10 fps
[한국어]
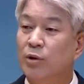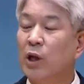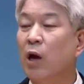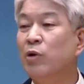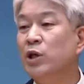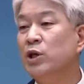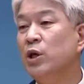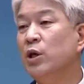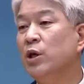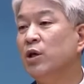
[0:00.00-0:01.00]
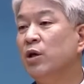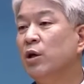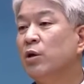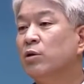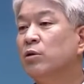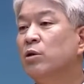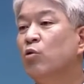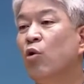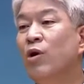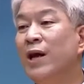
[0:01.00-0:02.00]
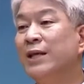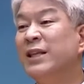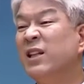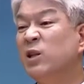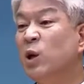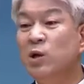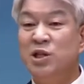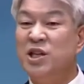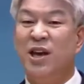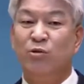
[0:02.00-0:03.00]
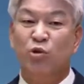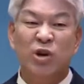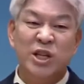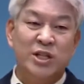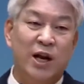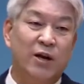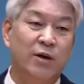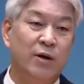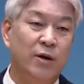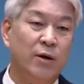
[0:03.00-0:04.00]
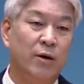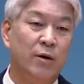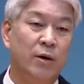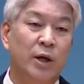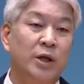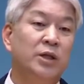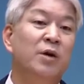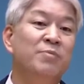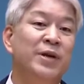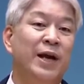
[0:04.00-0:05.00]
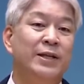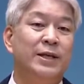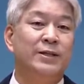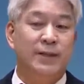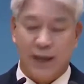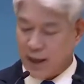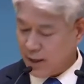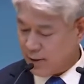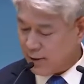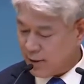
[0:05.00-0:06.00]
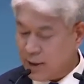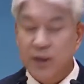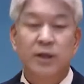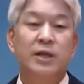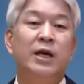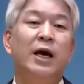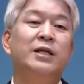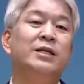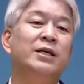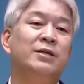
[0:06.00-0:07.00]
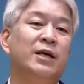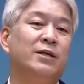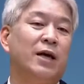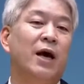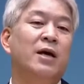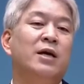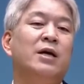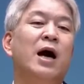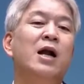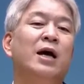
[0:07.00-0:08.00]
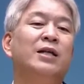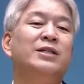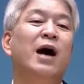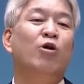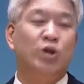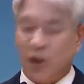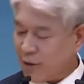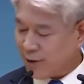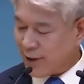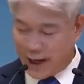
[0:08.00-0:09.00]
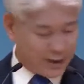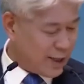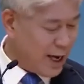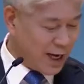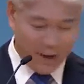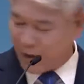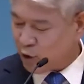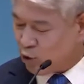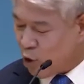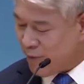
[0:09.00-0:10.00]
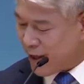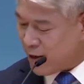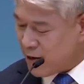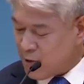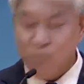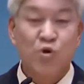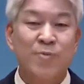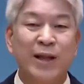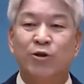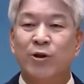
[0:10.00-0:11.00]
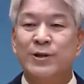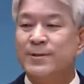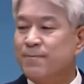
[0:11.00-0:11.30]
다윗이 그 골리앗의 덩치에 눌리질 않는 거예요. 덤비라 이 자스가. 니까지기 이 자스가. 칼과 창으로 들어가도 나는 하나님의 돌매, 물맷돌,